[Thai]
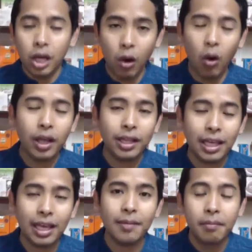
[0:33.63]
โดย
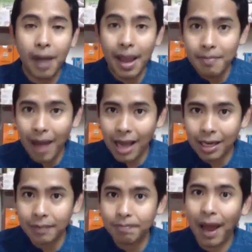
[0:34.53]
ที่ไม่มาก
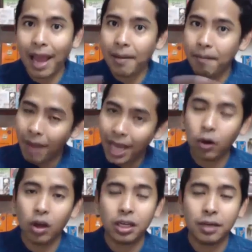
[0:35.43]
เกินไปไม่
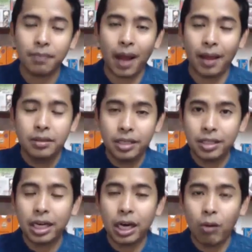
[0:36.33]
น้อยเกินไป ยิ่ง
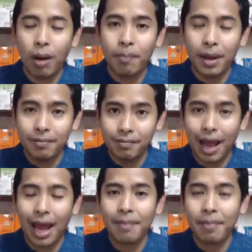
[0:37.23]
ถ้าเกิดว่าเป็น
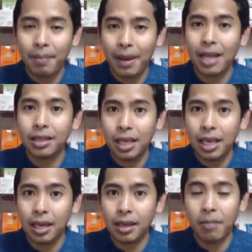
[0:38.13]
ไม้ประเภท
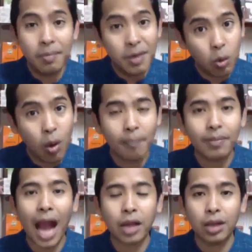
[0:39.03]
ที่มันมีความ
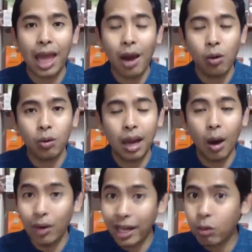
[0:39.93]
ด่างอยู่แล้ว
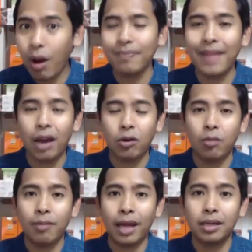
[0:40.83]
เราเล่นความด่างข
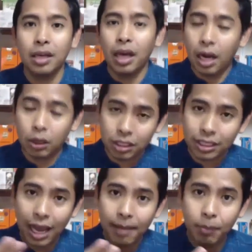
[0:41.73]
องมันเราเราจะ
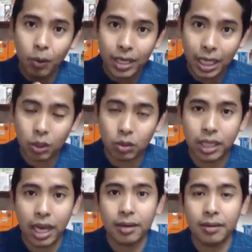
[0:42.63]
ใช้ปุ๋ยไนโตร
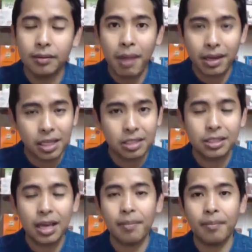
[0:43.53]
เจนแมกนี
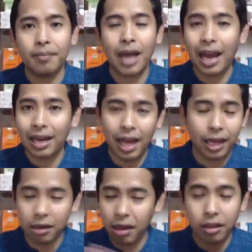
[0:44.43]
เซียมธาตุเหล็ก
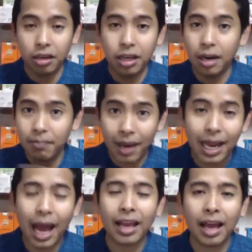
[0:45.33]
อย่างเงี้ยเยอะๆ ไม่
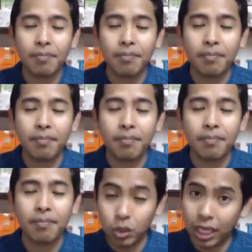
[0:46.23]
ได้ครับ ไม่งั้นมัน
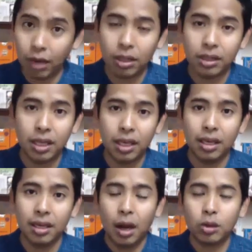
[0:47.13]
จะหลุดเขียวทันที
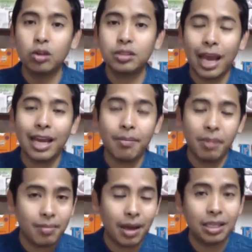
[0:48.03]
เราต้องใช้ในป
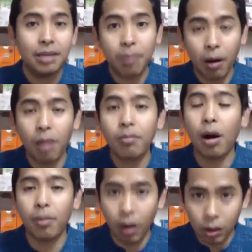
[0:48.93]
ริมาณที่พอเห
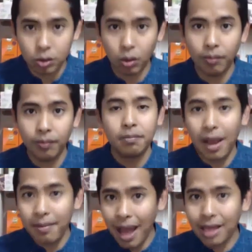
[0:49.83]
มาะพอสม
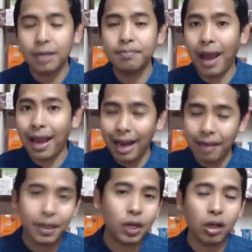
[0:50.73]
ไม่มากเกินไปและ
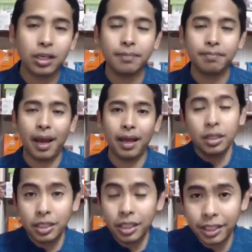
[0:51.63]
ไม่น้อยเกินไป
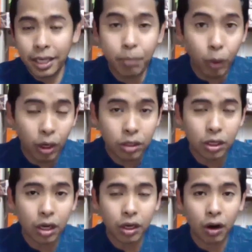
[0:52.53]
ซึ่งจริงๆ ปุ๋ยของจ
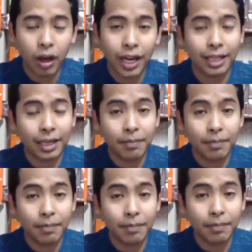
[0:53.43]
อ์นคอยเนี่ยจะแบ่
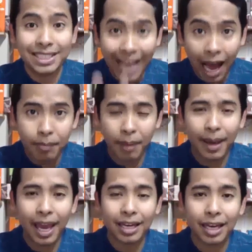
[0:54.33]
งออกเป็น 3 ประ
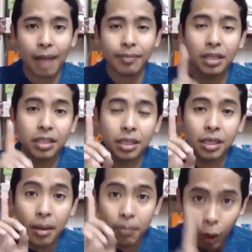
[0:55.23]
เภทนะครับ นั่นคือ
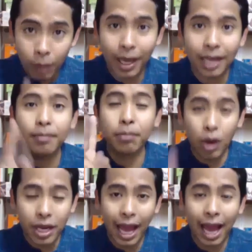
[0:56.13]
ปุ๋ยเม็ด
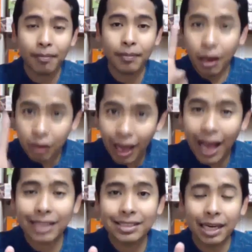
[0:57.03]
ปุ๋ยน้ำ แล้วก็อา
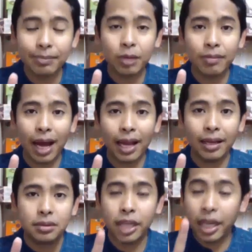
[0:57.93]
หารเสริมต้นไม้
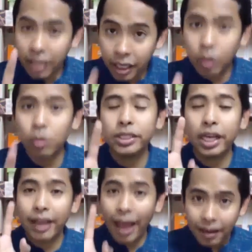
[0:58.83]
เช่นฮิว
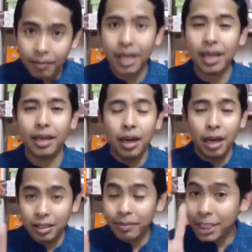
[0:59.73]
เช่นแอคมี่
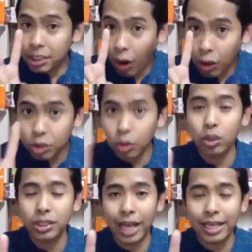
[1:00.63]
และจะมี 2 สู
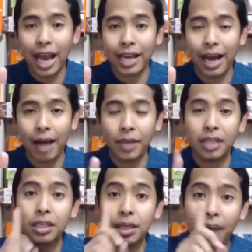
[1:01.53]
ตรใหญ่ๆนะครับนั่
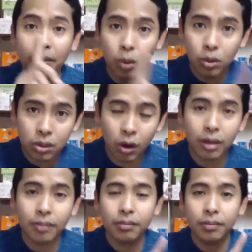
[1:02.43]
นคือบำรุงต้น
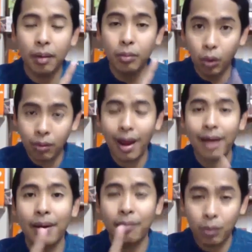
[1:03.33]
บำรุงไร
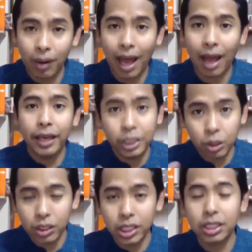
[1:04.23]
บำรุงรากอีก
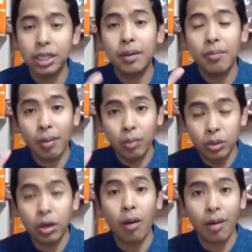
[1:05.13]
สูตรหนึ่งคือบำรุ
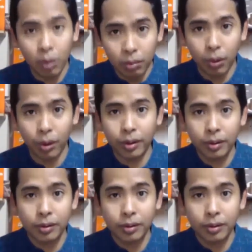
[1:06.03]
งดอกบำรุงผล